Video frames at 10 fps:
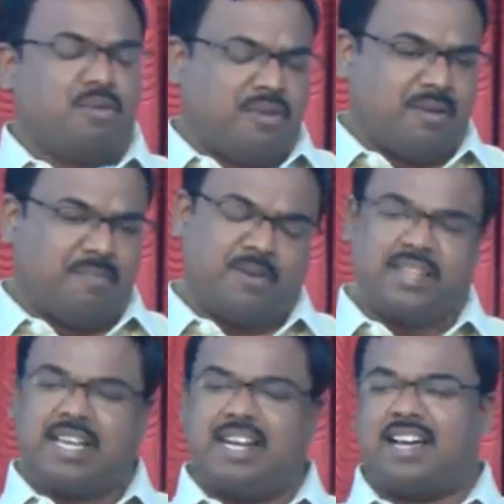மூன்று
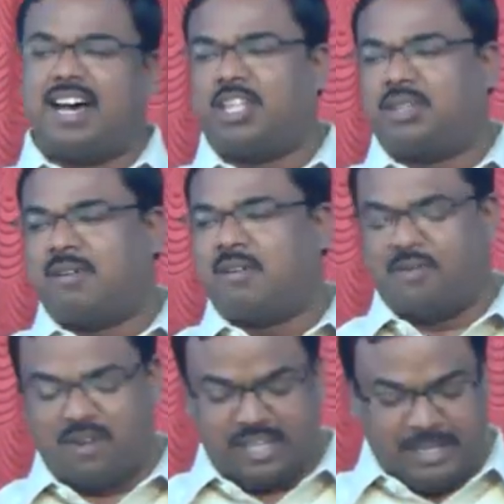பகுதிகள்
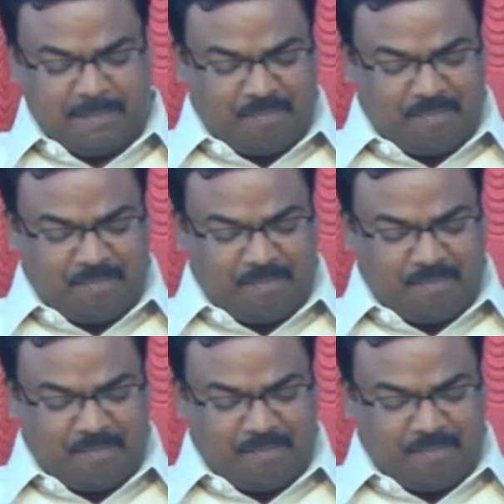ஆத்மாவில் உண்டு